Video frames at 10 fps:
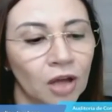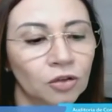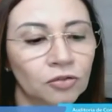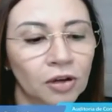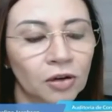
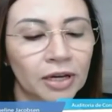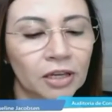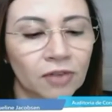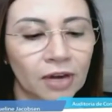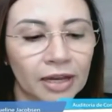no valor
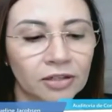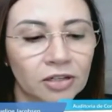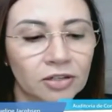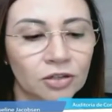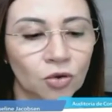equivalente a
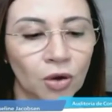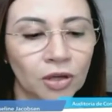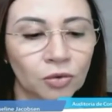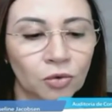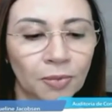
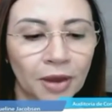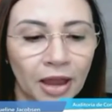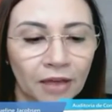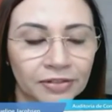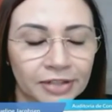18
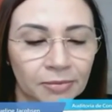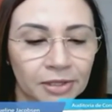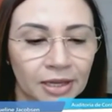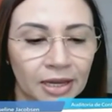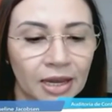
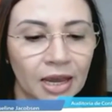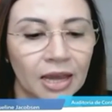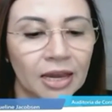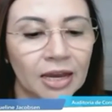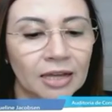UPFs-MT,
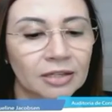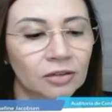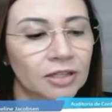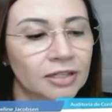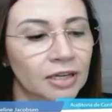em razão
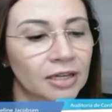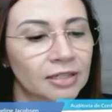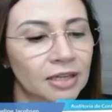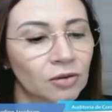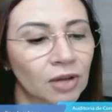das
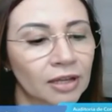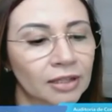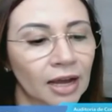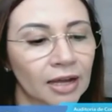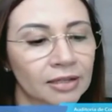seguintes
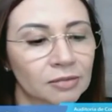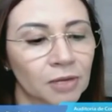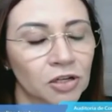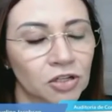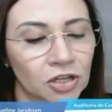irregularidades
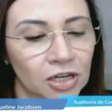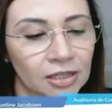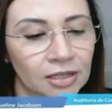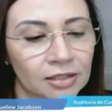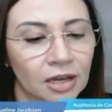
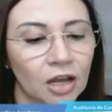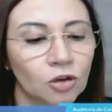mantidas.